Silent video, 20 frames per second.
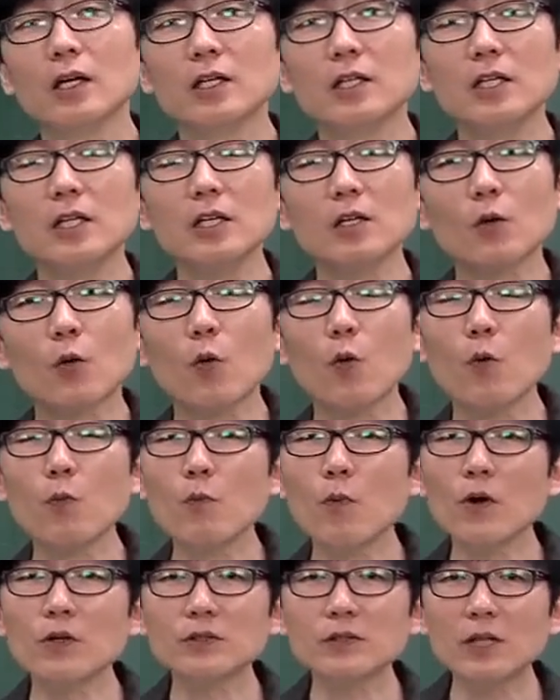이
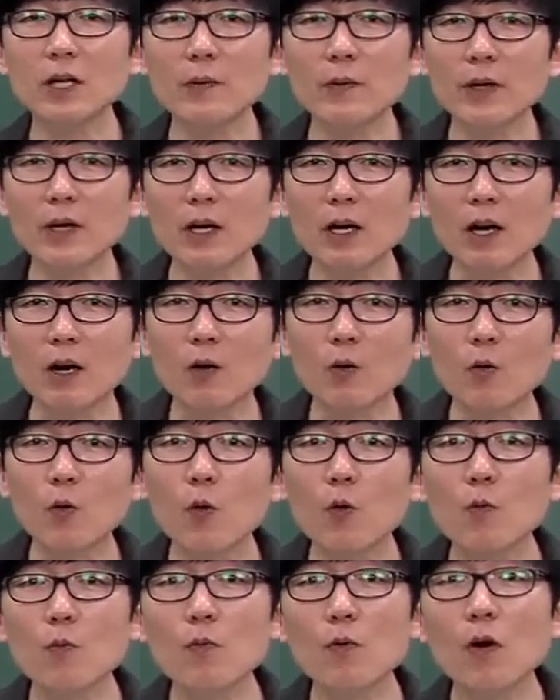공무원 사회가
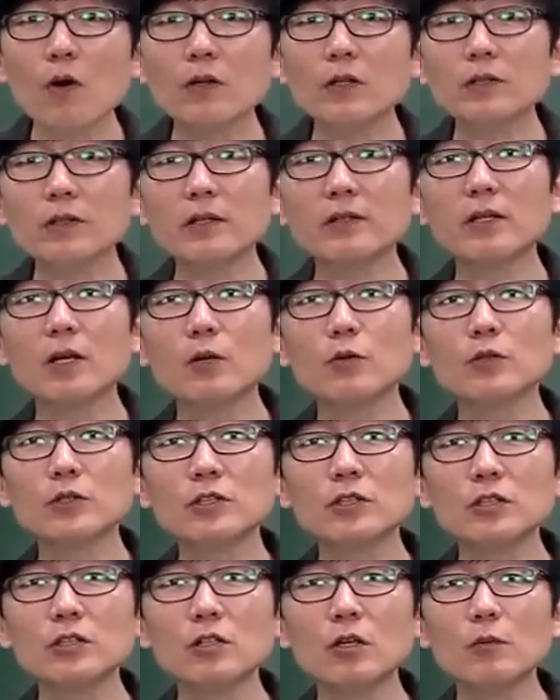공무원을 대상으로
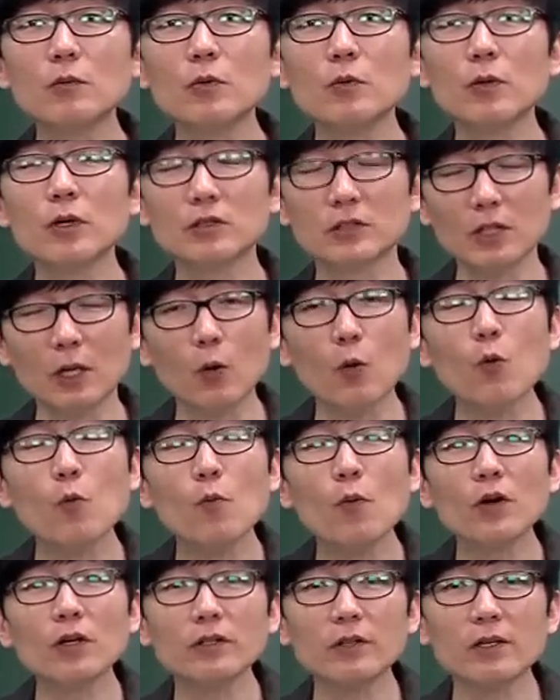시험을 자
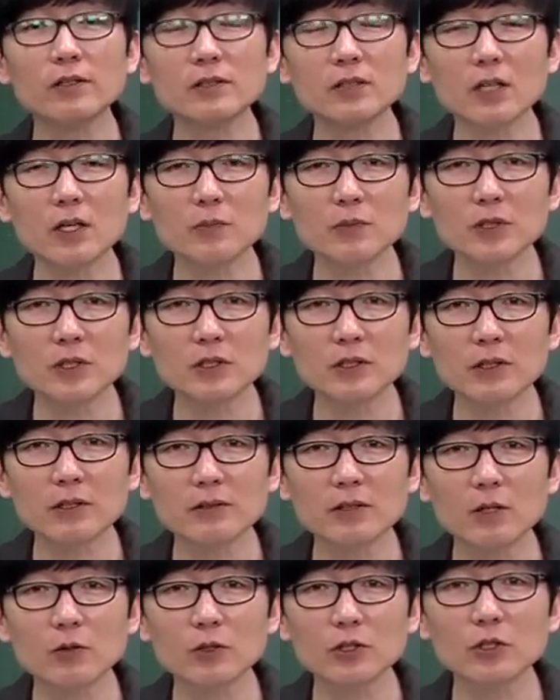공무원이 될 사람들을
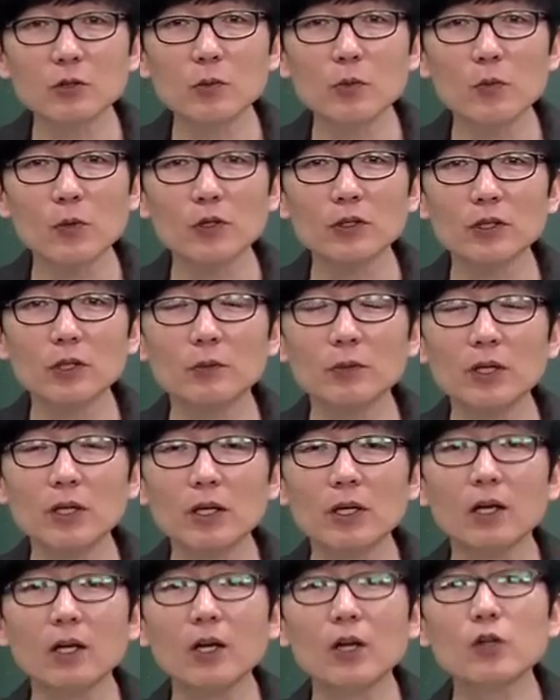대상으로 시험을 보기
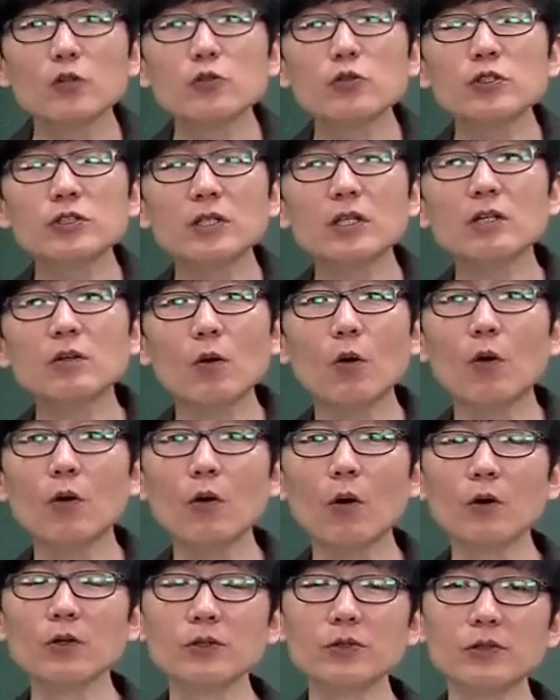때문에 출제는 거의
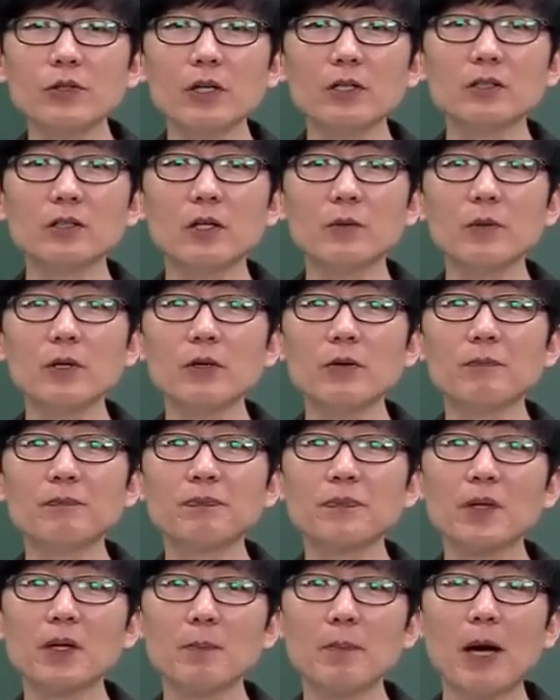어디서 되느냐면
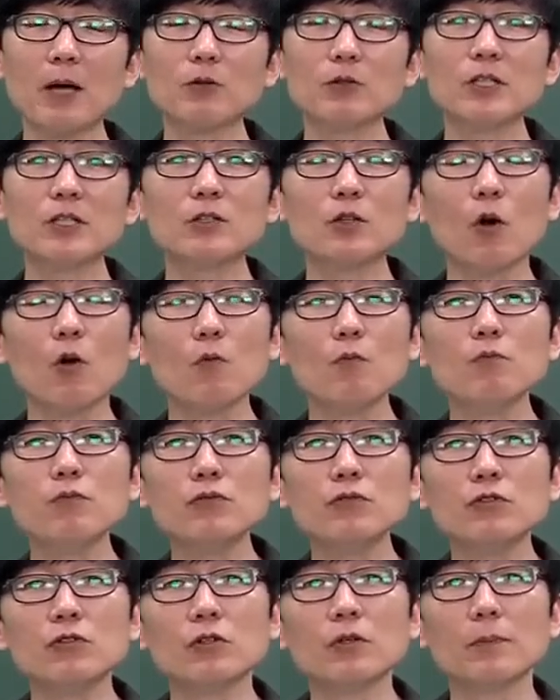바로 이
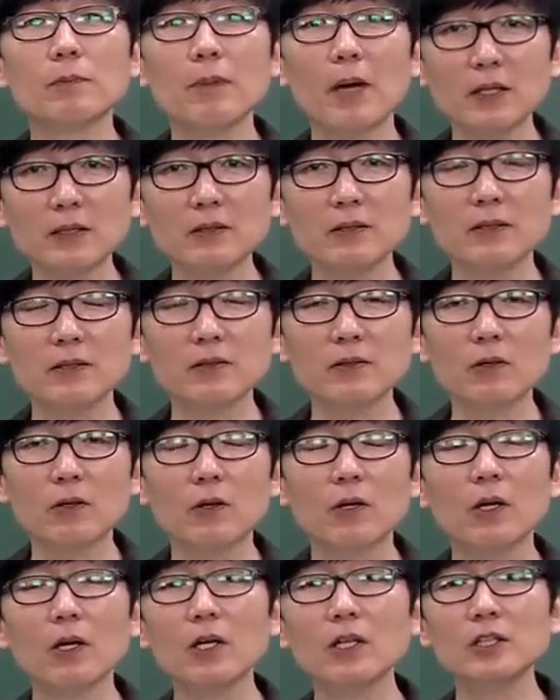정부
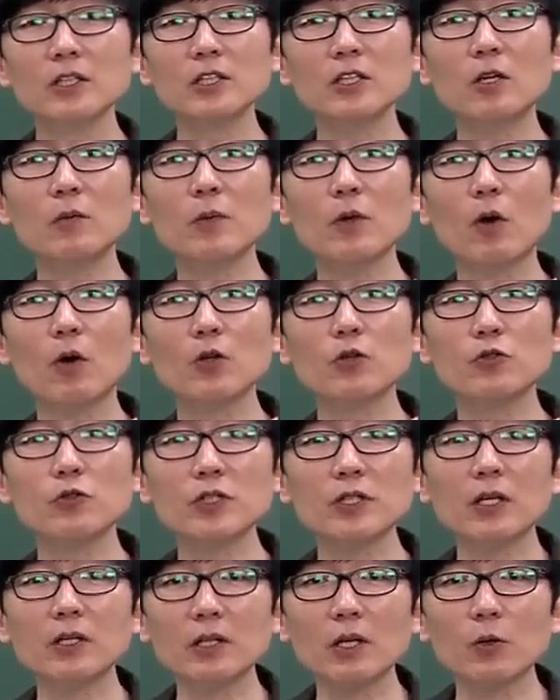파트에서 시험이 거의
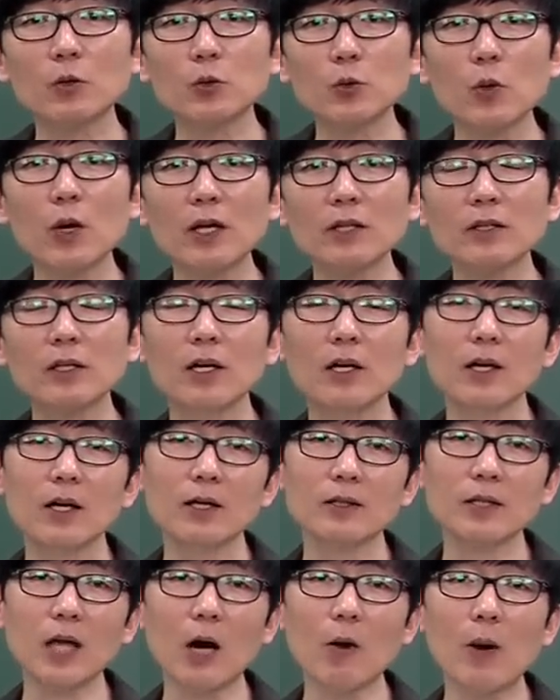출제가 되고 또한
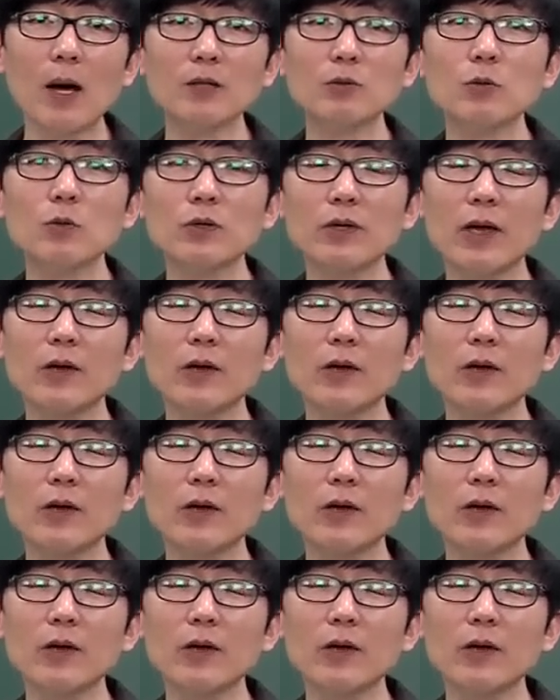나와도